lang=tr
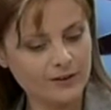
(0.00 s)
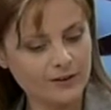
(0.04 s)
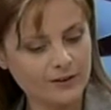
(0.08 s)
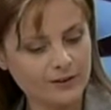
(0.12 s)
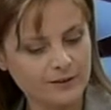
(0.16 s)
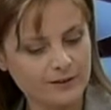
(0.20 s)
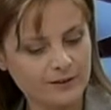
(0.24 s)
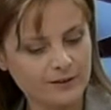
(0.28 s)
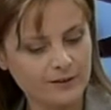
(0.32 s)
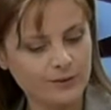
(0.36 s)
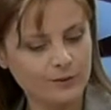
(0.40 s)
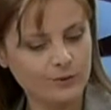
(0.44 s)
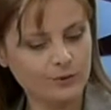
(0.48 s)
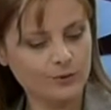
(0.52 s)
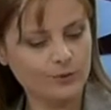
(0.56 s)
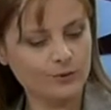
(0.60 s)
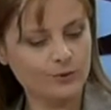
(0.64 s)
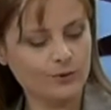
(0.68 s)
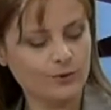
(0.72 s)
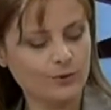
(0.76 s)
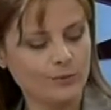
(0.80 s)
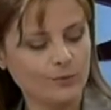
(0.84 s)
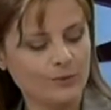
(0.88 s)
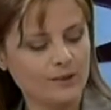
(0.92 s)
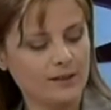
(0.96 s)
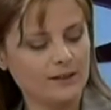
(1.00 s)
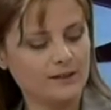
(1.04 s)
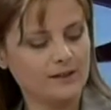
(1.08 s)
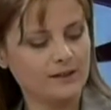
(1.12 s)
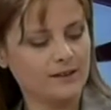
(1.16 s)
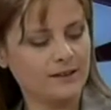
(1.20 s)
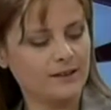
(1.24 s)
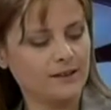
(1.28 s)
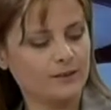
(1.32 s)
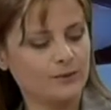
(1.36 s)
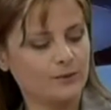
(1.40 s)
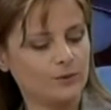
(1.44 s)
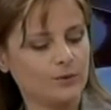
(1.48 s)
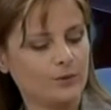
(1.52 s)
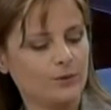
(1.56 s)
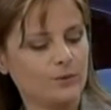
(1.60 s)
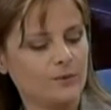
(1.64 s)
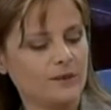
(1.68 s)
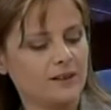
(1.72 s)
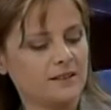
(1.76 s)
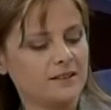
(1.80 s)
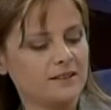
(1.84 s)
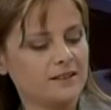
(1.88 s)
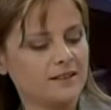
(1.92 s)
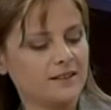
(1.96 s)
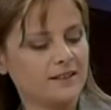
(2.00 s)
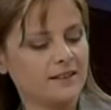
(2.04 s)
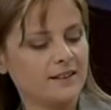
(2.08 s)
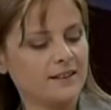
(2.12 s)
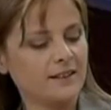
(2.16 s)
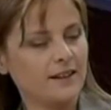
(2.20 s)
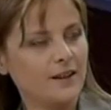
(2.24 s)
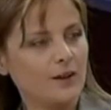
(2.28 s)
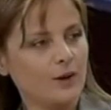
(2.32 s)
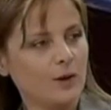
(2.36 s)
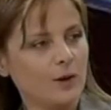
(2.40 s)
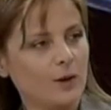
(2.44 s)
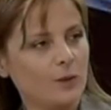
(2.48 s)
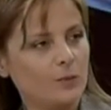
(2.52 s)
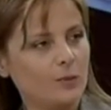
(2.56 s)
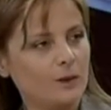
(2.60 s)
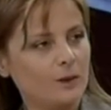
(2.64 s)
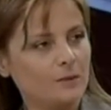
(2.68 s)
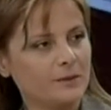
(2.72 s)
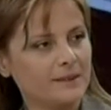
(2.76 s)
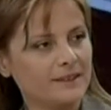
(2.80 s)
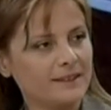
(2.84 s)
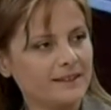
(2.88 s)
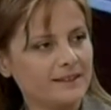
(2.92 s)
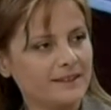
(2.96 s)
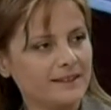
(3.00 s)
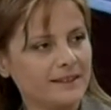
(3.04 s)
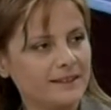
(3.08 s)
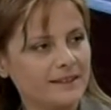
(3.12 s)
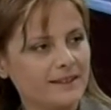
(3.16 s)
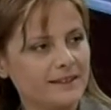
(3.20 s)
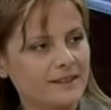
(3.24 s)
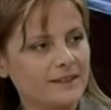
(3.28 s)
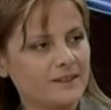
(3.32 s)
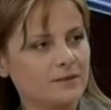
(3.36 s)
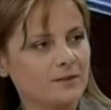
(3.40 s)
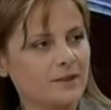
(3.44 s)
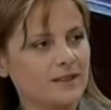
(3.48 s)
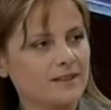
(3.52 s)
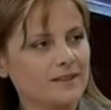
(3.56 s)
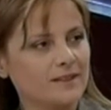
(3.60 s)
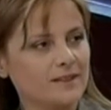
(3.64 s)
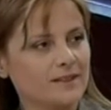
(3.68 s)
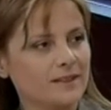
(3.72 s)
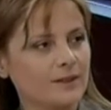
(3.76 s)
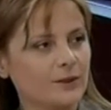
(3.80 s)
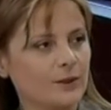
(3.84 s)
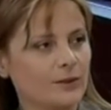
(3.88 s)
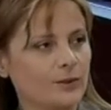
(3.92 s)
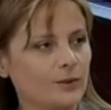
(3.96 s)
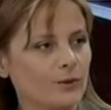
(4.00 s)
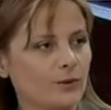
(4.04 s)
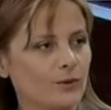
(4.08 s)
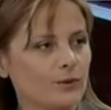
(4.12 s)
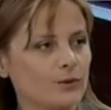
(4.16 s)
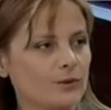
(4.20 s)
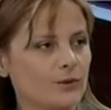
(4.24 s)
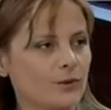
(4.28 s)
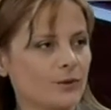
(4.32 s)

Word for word: e, dünkü toplantıda NATO toplantısında da Obama'nın geri adım attığını görüyoruz.